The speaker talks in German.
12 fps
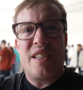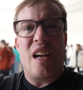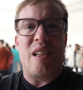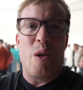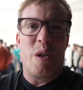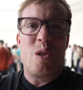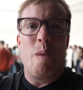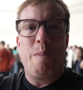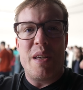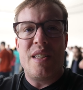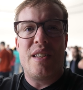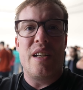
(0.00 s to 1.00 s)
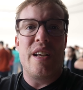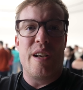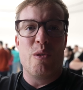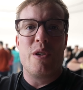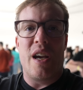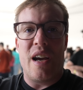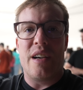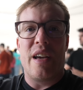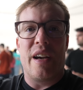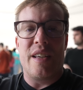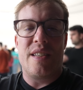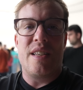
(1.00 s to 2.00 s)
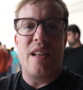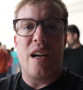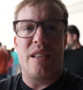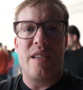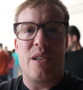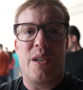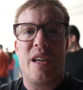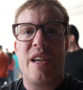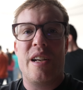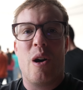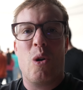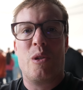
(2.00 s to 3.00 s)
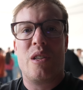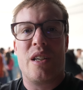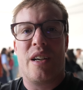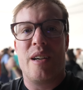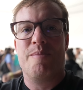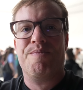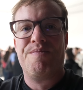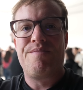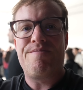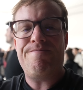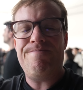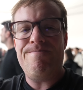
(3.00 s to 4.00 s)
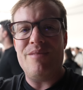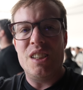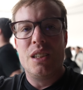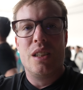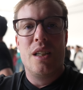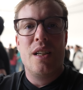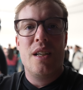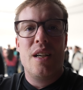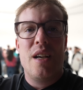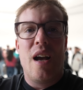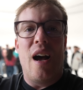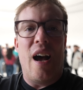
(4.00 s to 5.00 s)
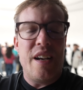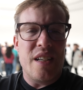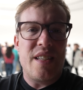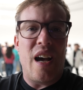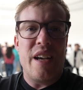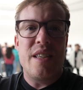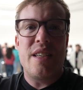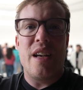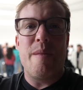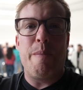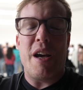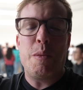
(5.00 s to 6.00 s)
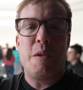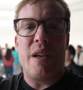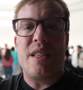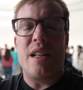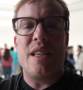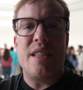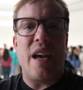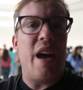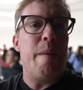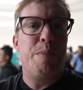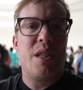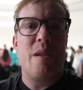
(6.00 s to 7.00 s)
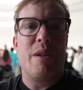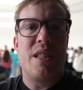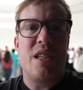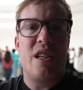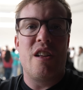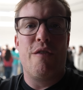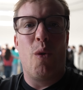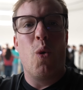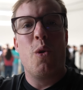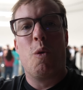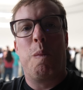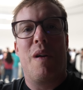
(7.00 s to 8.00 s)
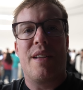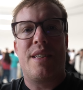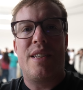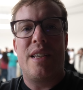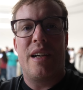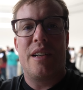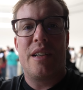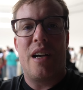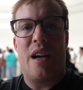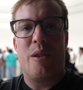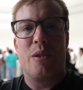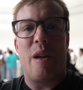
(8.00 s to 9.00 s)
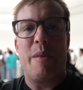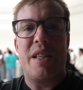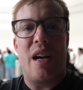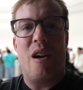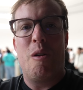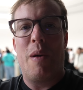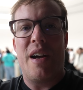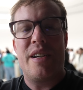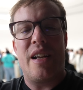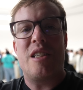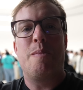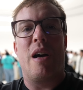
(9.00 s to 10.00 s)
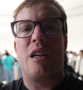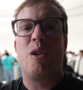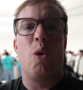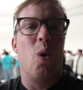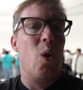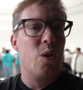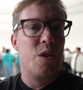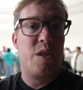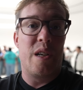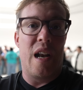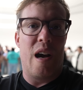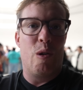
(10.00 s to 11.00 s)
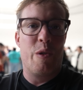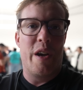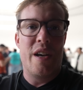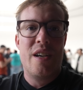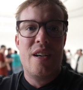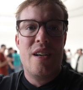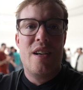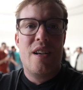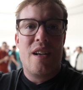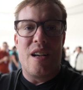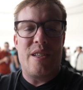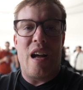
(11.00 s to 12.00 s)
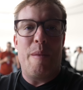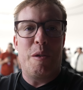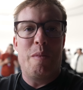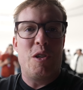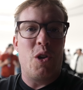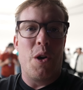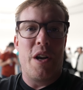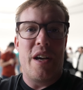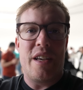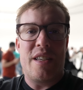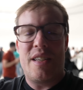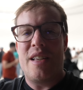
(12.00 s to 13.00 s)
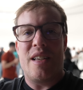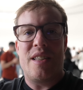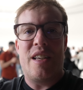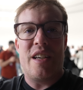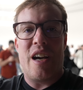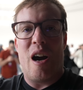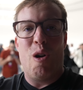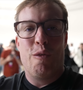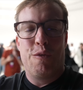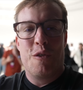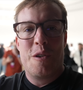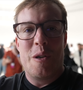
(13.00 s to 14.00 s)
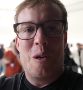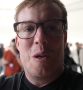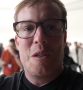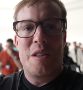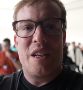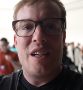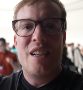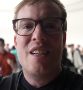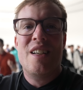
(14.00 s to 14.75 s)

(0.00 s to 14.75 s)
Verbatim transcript: gesagt auch noch so ein bisschen hin und her gerissen nach dieser Keynote. Äh, Einerseits äh, beispielsweise ja diese Apps, die man sich in der Wohnung platzieren kann und damit arbeiten, das macht große Laune. Also da habe ich mich schon äh, gesehen, das Ding kaufen und äh,